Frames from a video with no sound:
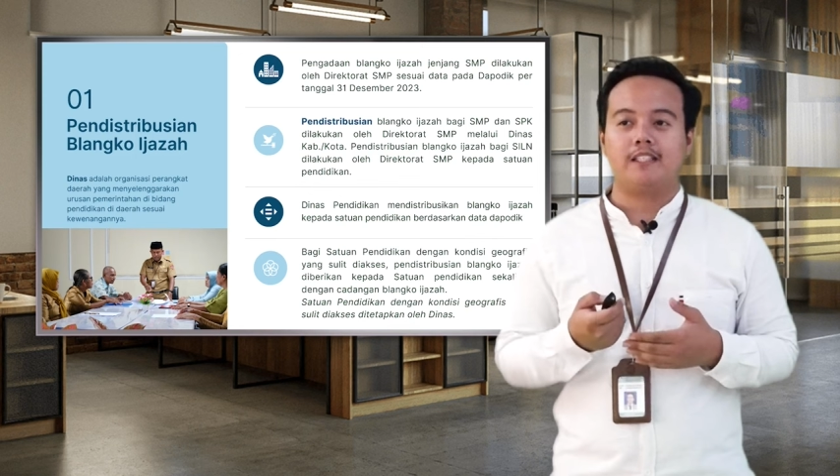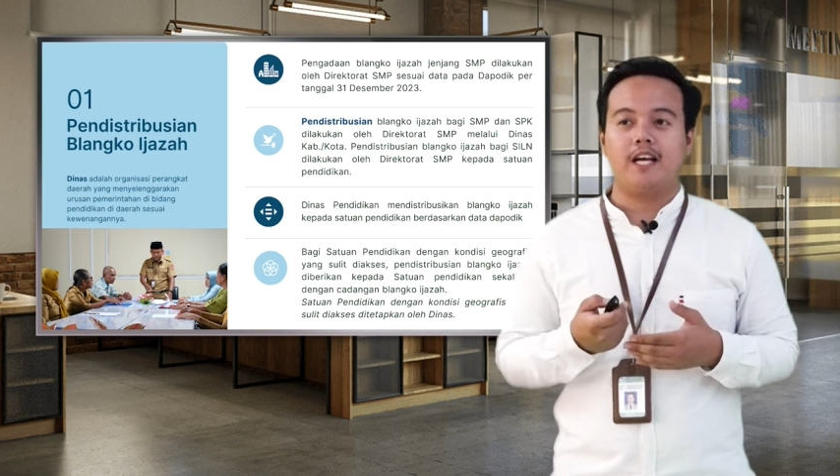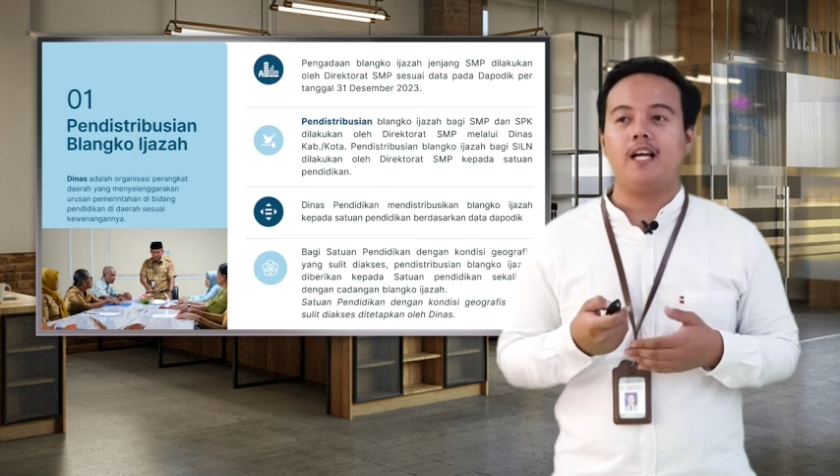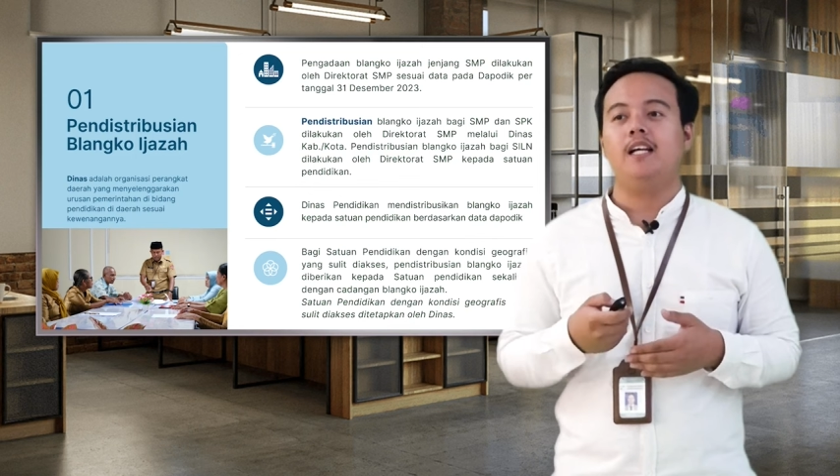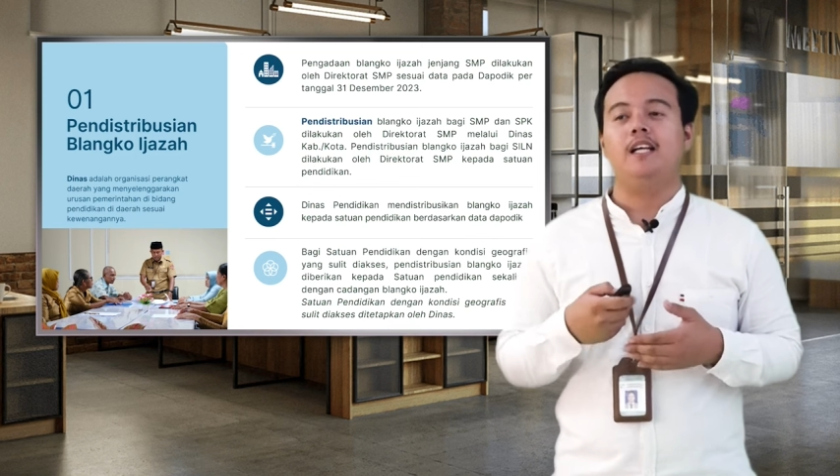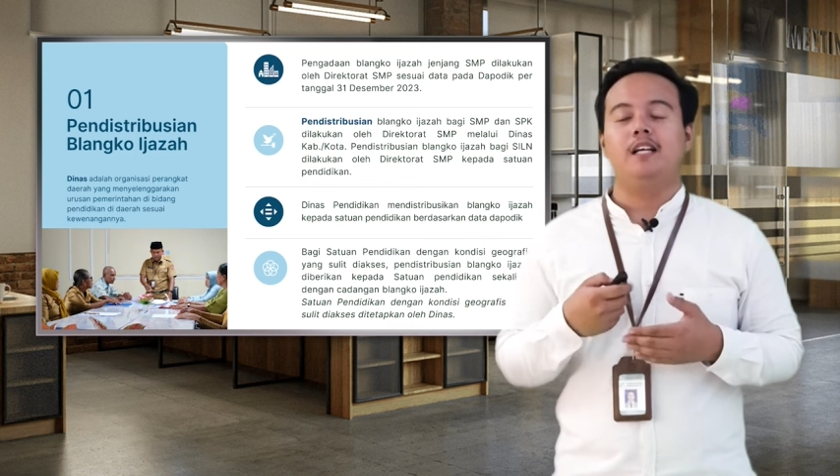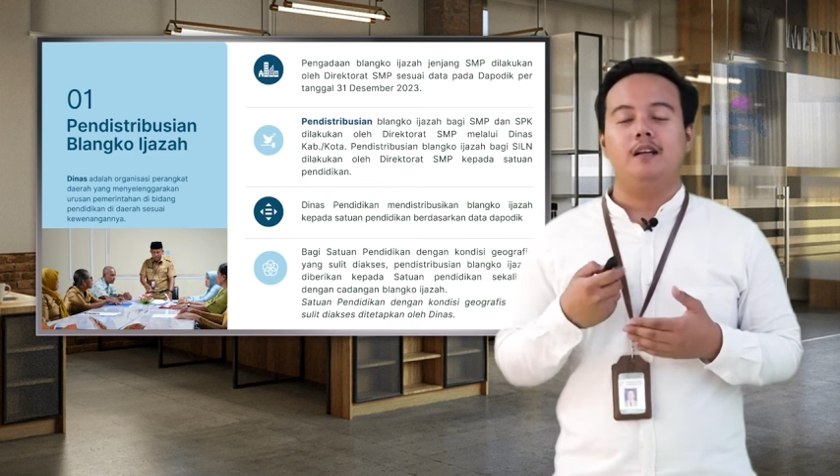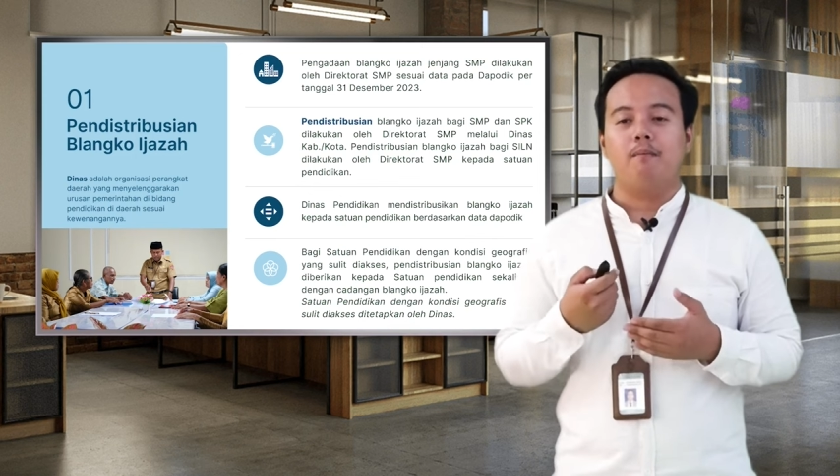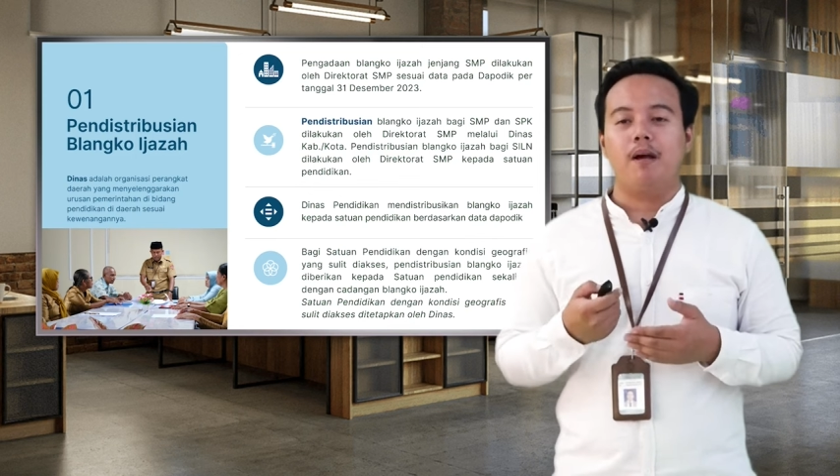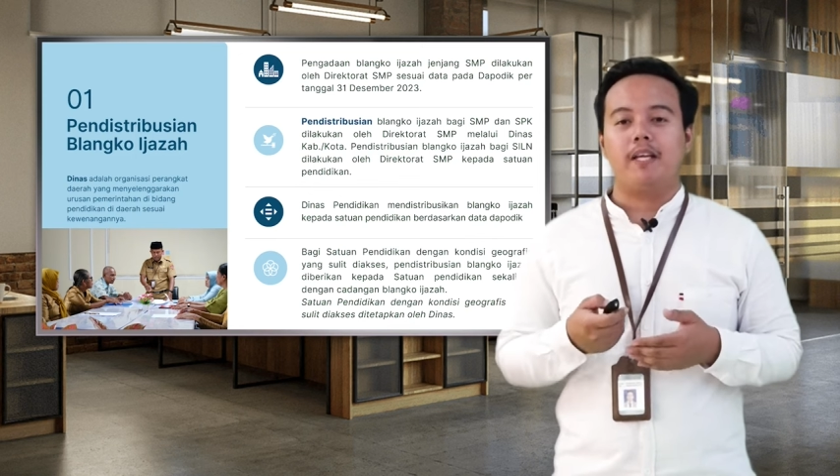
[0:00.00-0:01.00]
ijazah
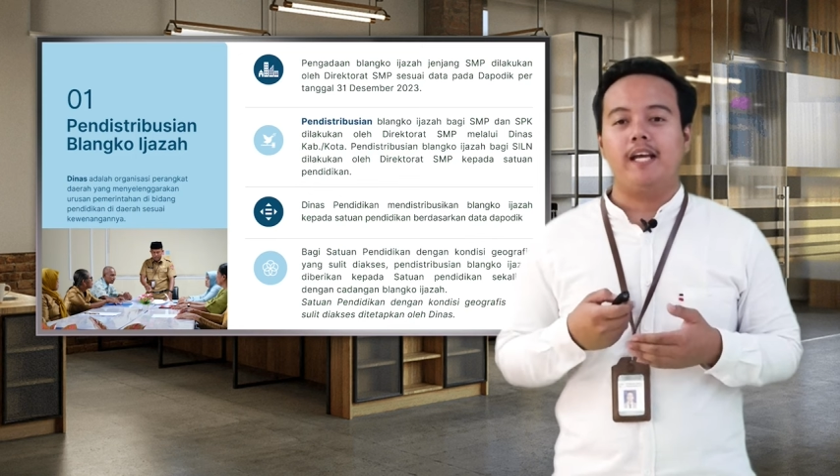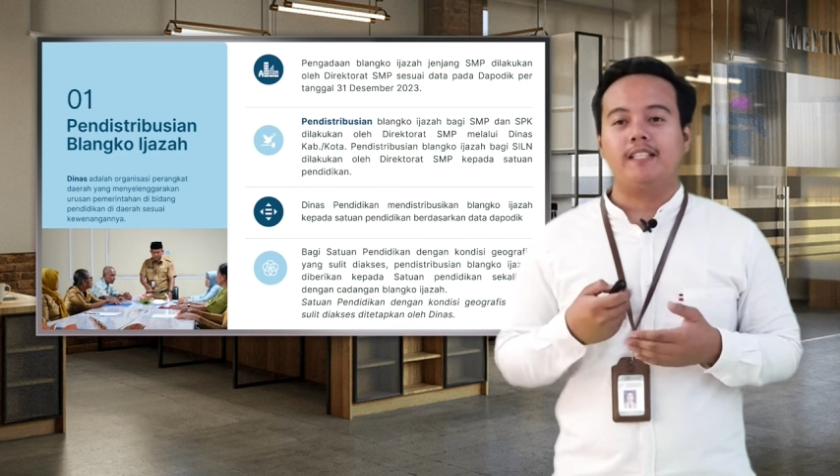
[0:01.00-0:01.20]
bagi